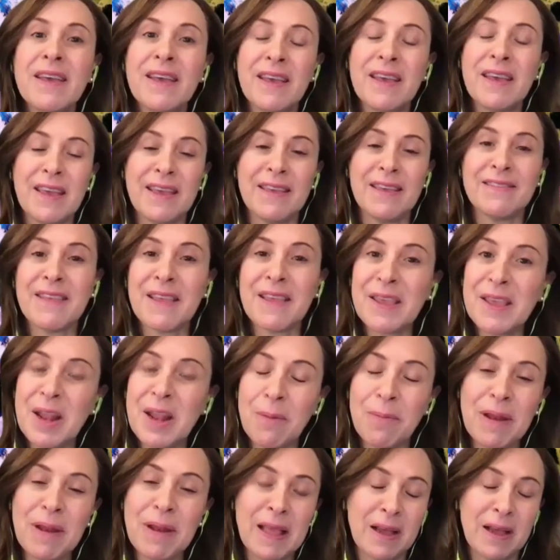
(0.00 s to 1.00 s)
eh, seguir
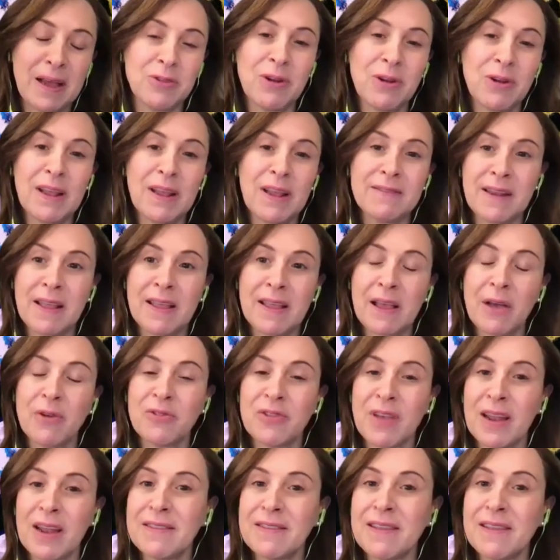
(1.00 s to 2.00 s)
aplicando las tres
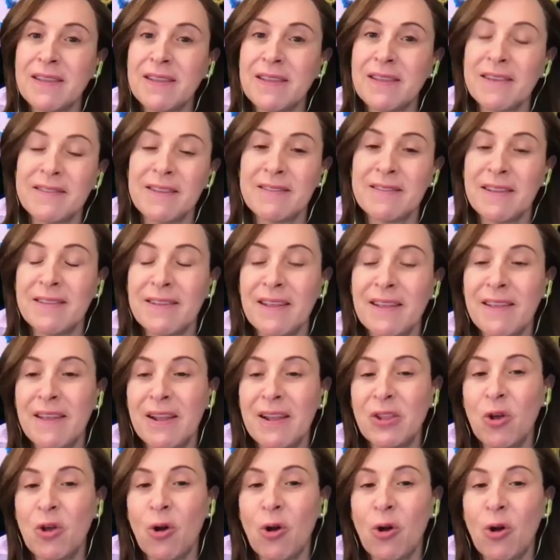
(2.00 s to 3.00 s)
causales que existen desde
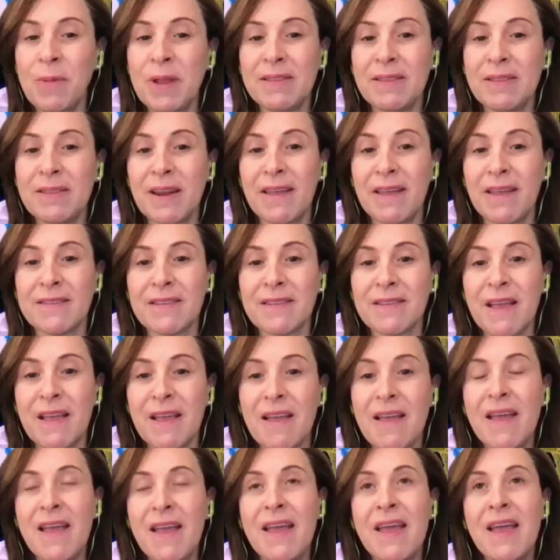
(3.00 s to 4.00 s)
el 2003,
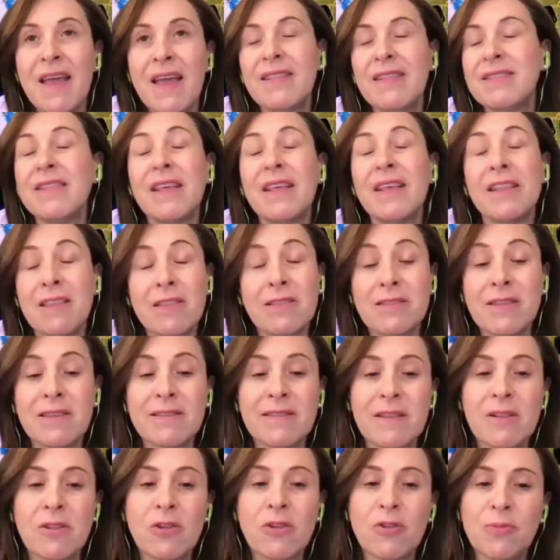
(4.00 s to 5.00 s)

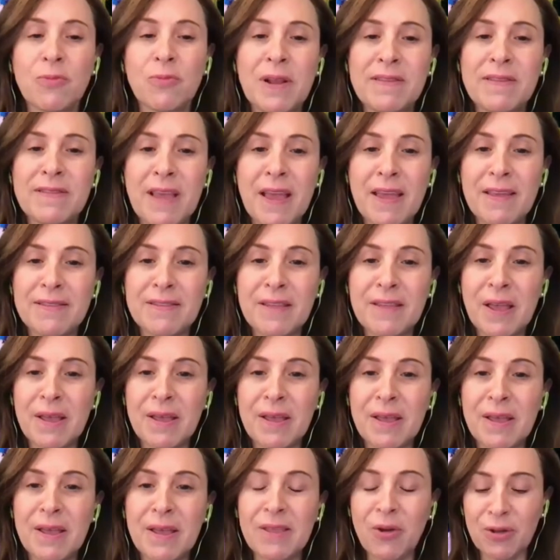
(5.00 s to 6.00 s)
desde el 2006
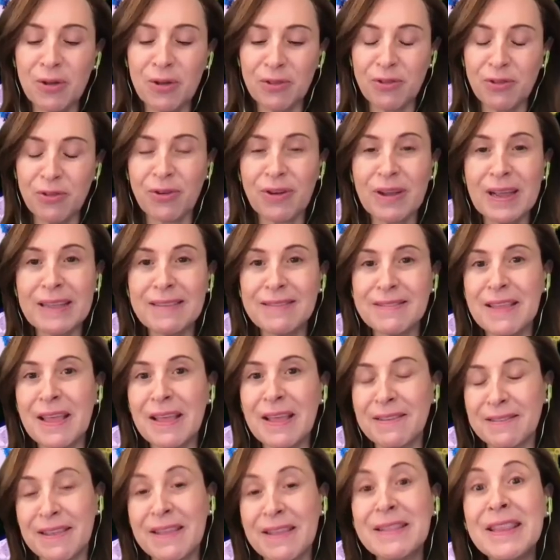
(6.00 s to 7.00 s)
yo,
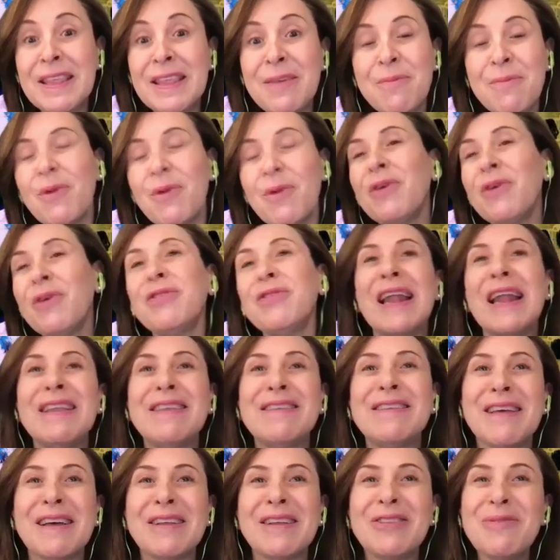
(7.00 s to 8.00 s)
sentimos
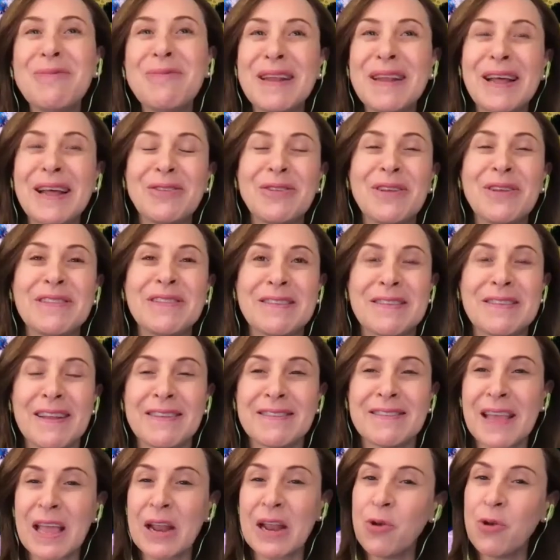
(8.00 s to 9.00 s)
analizando y mirando hacia
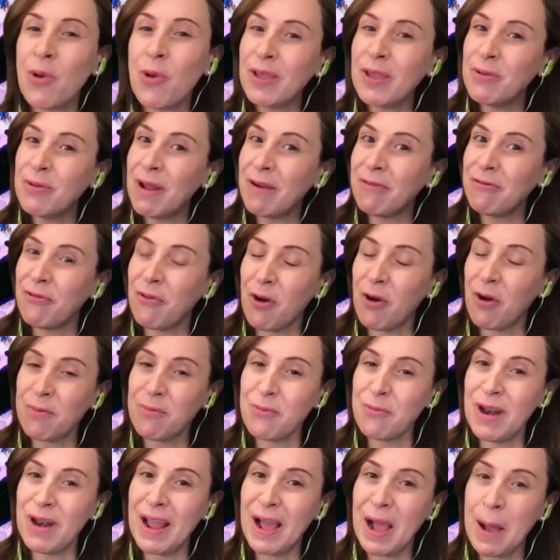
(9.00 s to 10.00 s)
atrás que no hay una
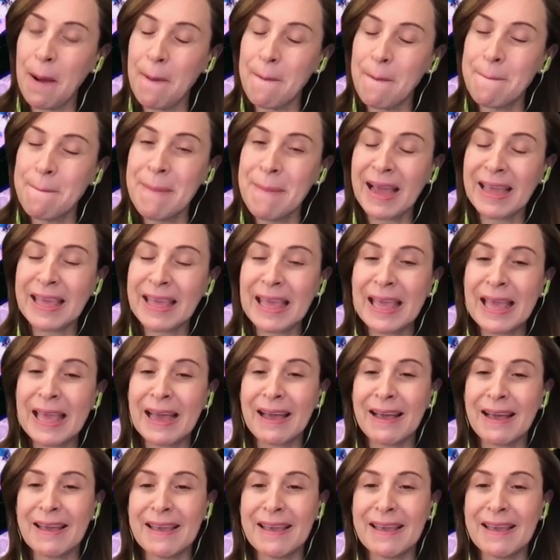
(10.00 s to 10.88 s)
fórmula mágica